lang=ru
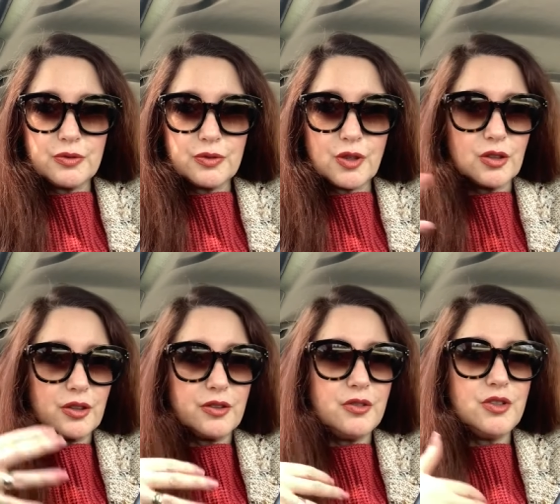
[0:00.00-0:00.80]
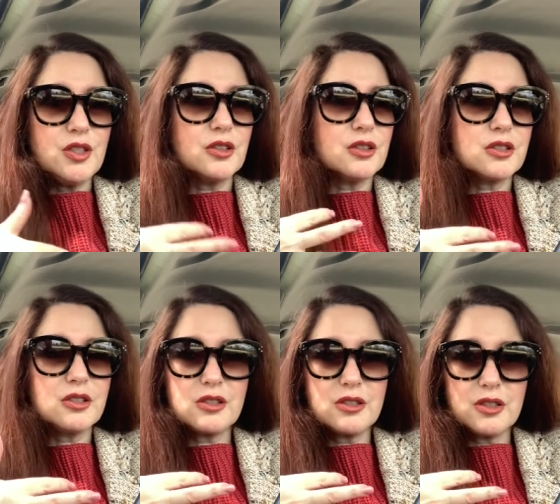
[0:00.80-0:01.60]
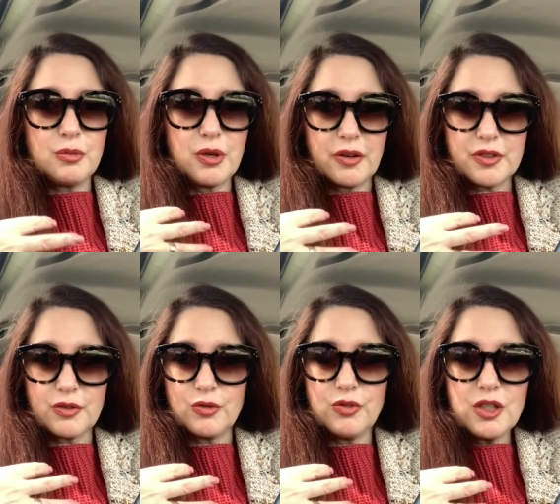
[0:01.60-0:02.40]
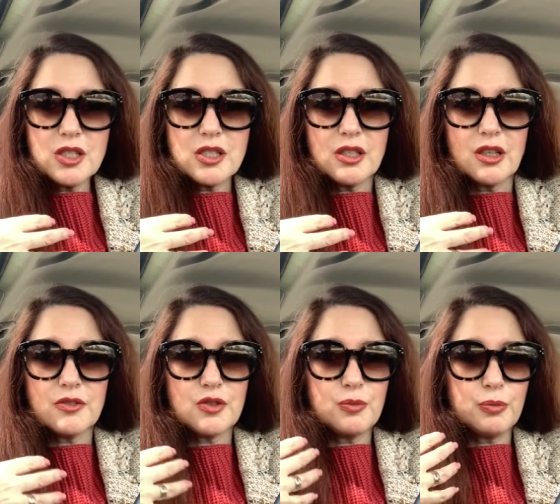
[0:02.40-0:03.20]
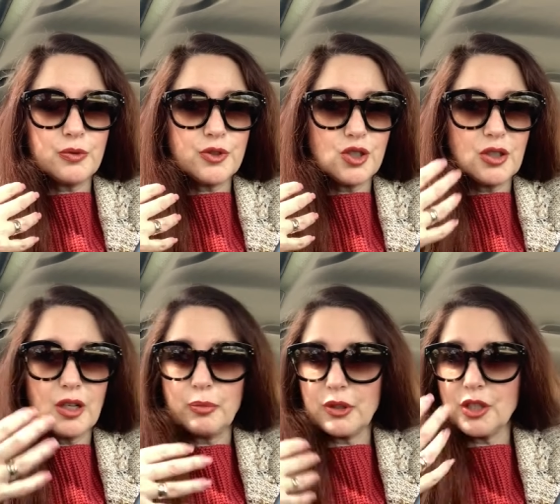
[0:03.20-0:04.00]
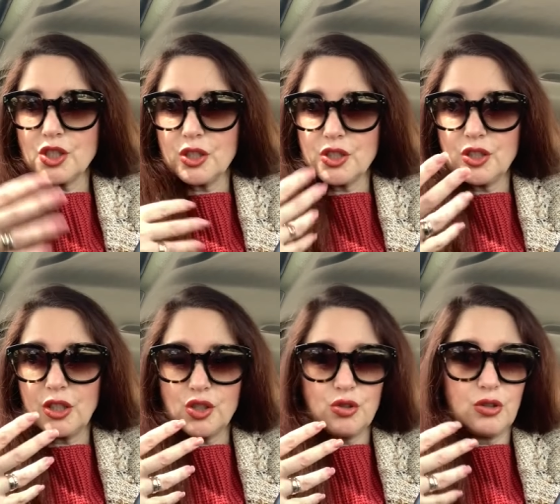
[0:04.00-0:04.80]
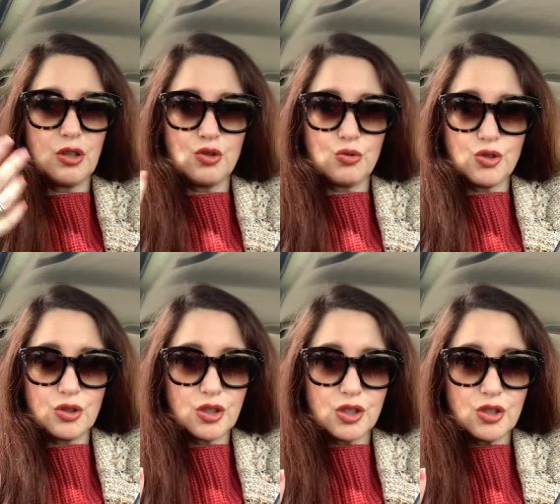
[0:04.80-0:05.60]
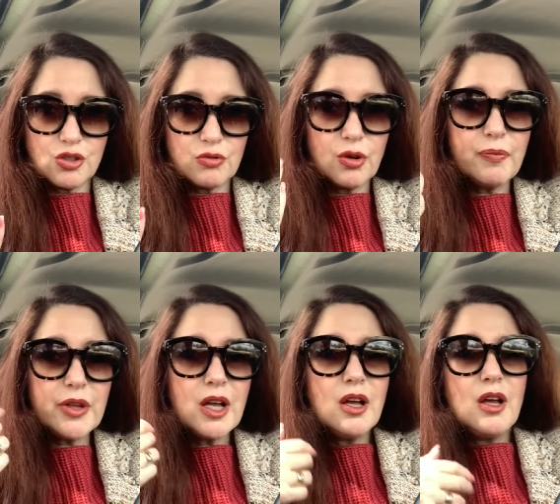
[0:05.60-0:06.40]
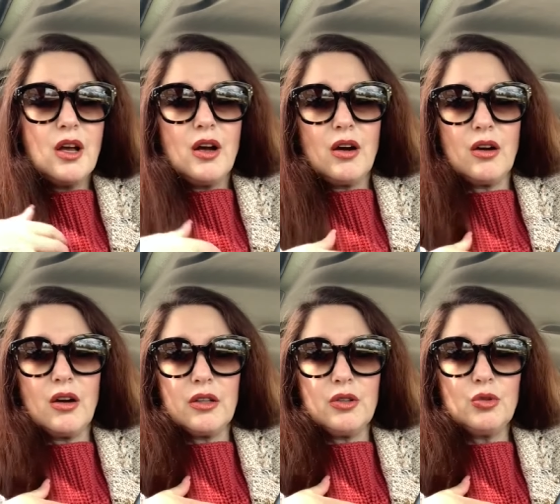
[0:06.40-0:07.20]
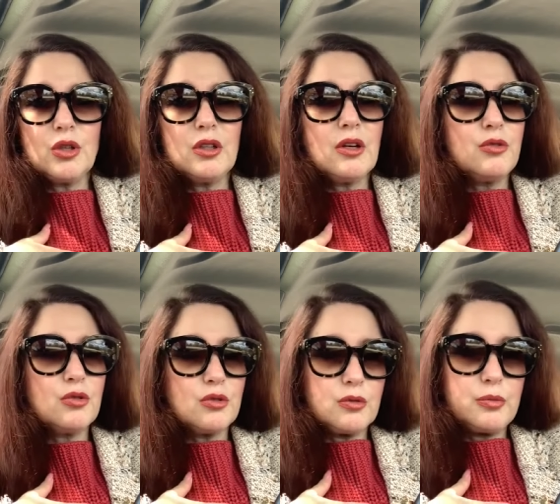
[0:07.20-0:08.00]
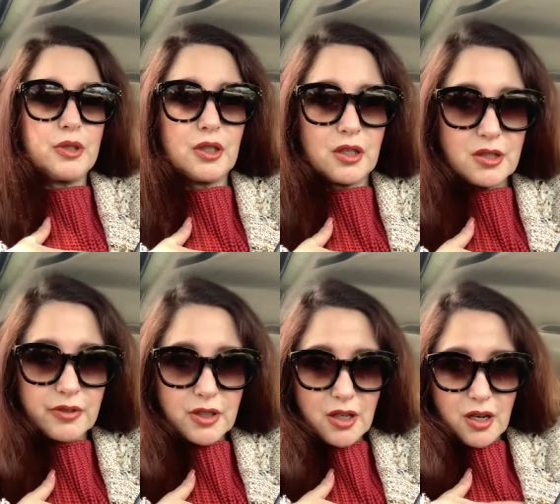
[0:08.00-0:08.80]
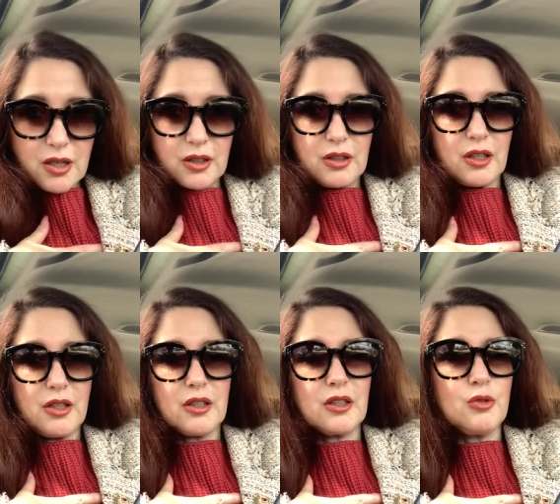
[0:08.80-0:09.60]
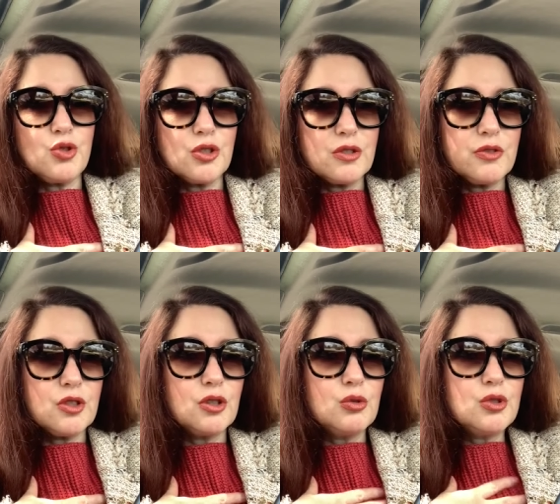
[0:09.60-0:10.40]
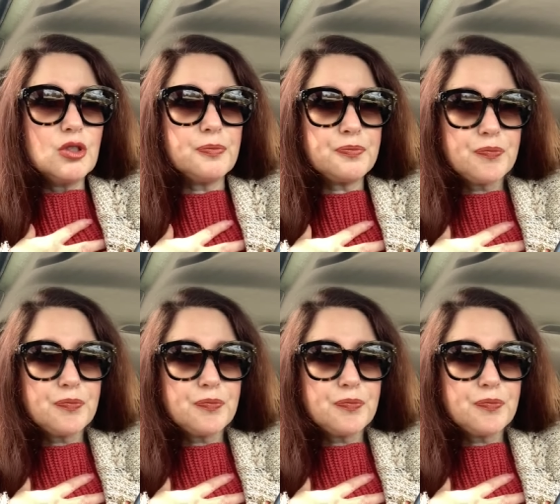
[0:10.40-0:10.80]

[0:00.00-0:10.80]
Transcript: как-то не видела себя в своем весе, я считала, продолжала считать, что я еще очень даже ничего. А, до одного прекрасного дня, когда я тогда училась в институте,